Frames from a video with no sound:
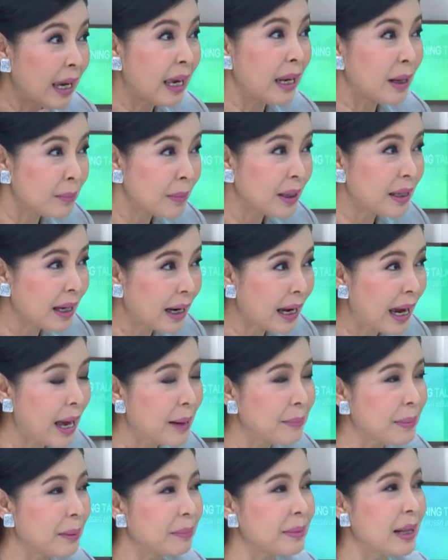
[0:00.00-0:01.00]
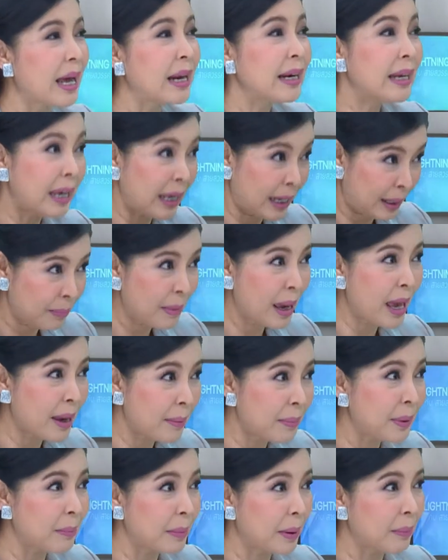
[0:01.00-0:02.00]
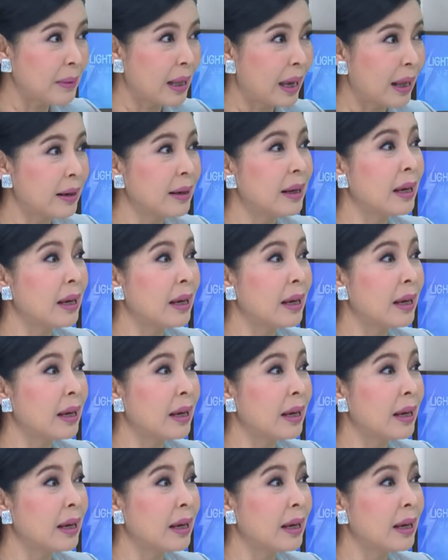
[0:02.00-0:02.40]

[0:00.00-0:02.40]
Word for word: เห็นบรรยากาศแบบนั้นเห็นแม่เป็นแบบนั้น